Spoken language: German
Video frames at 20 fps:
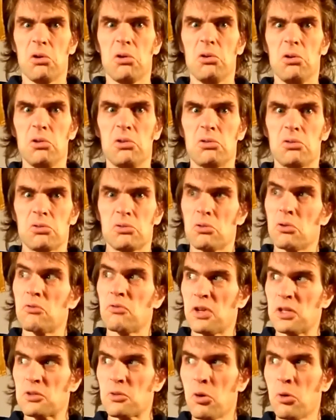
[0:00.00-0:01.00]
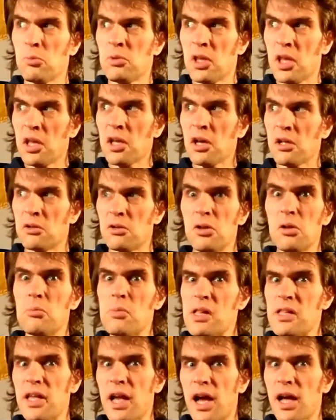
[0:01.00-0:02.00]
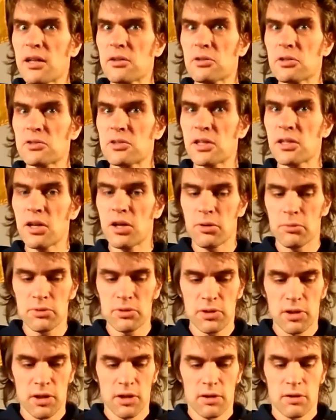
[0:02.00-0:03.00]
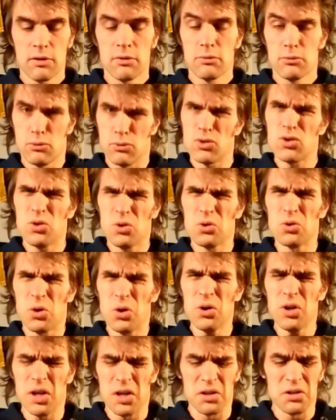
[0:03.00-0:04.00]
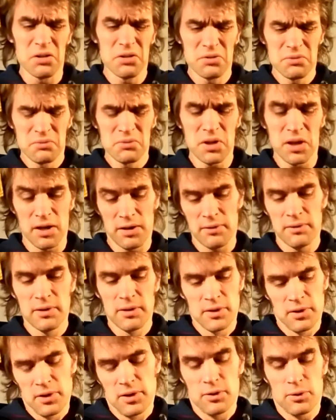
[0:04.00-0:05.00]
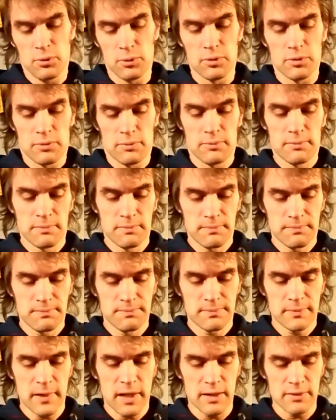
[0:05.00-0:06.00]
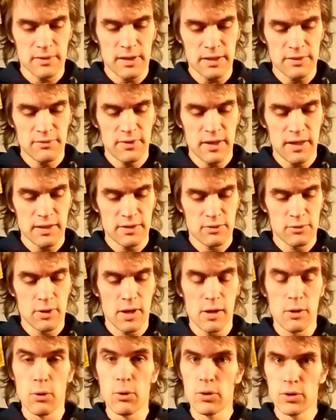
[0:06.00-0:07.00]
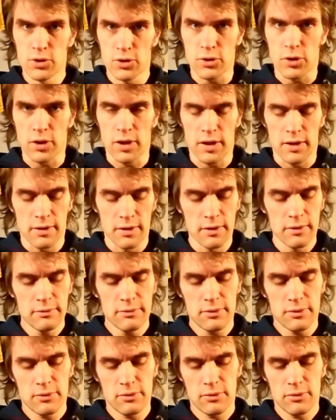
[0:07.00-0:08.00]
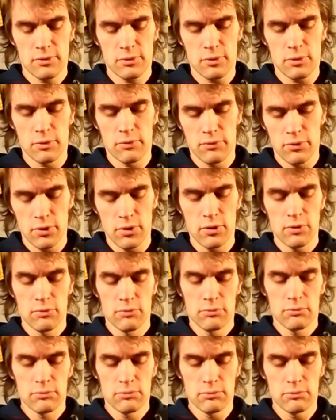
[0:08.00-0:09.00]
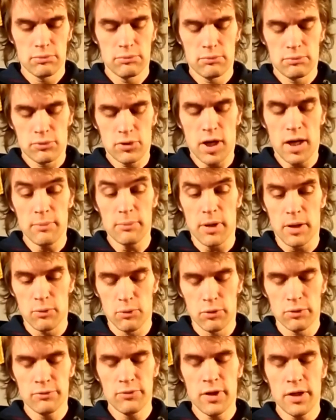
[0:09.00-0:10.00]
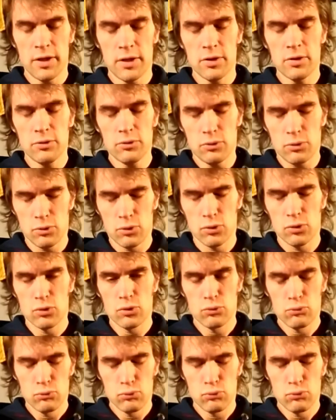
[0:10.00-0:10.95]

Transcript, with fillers: ist so ein Phantomjäger, ne, eine Milliarde kostet der, glaube ich. Schon teuer, ne? Ja, gut. Also das wäre das zu der Lohnsteuer, ne? Das ist irgendwie scheinbar notwendig und